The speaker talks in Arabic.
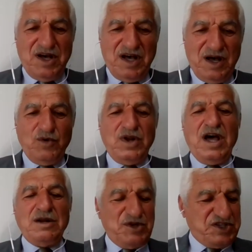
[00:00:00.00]

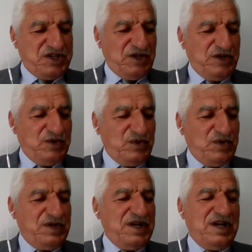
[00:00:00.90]
هؤلاء
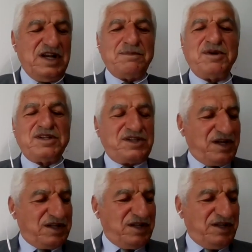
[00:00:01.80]
المسيحيون إلى
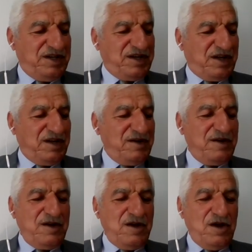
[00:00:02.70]
منطقة الحيرة
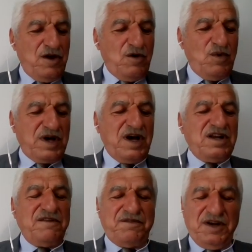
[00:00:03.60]

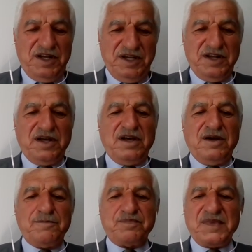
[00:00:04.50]
وكان في
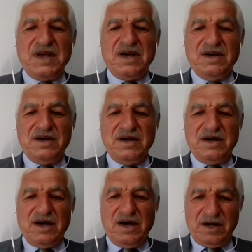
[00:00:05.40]
الحيرة
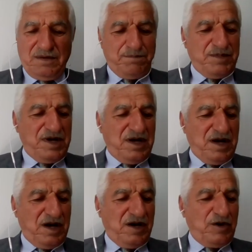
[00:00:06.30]
آه، عرب
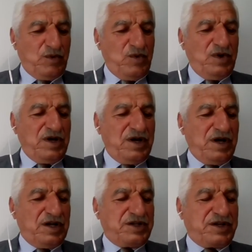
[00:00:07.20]
آخرون
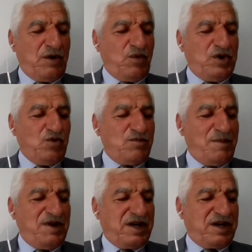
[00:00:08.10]
قد كونوا
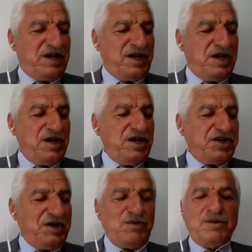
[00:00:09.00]
مملكة
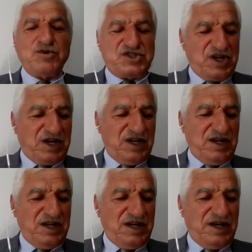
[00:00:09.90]
شبه
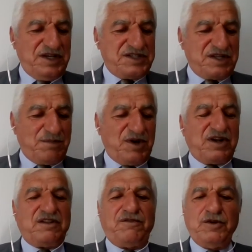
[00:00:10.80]
مستقلة
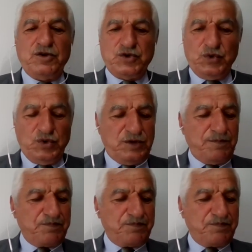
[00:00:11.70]
استمرت في الوجود